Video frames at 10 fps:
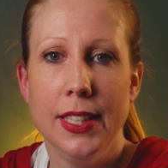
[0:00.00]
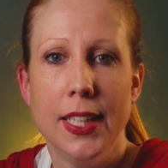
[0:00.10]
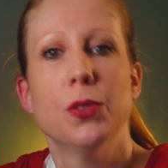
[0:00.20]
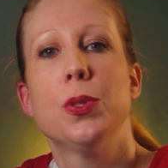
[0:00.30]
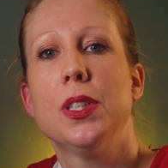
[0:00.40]

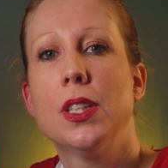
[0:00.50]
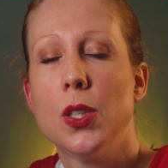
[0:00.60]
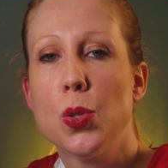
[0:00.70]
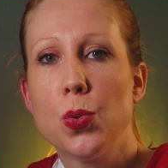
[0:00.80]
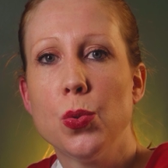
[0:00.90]
il est aussi
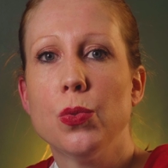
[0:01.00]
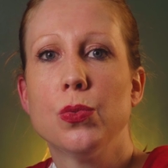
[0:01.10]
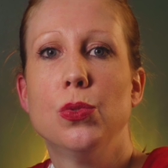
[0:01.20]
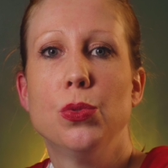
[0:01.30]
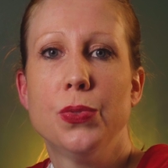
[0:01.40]
question
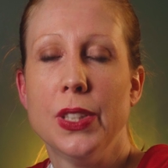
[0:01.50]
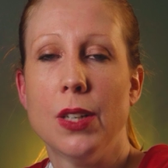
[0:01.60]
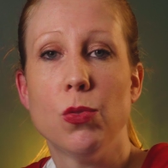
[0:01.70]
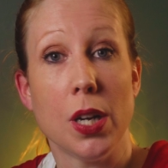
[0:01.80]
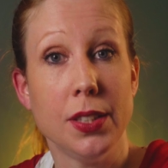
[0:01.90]
du fait
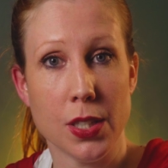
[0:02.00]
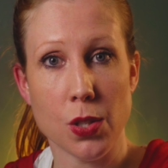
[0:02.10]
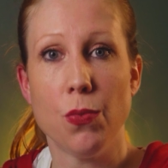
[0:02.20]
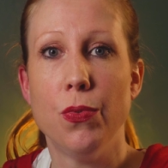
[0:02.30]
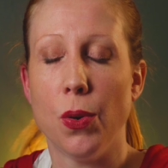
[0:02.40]
d'avoir
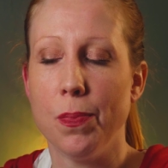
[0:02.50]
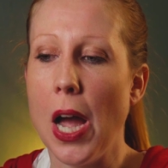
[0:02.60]
des enfants.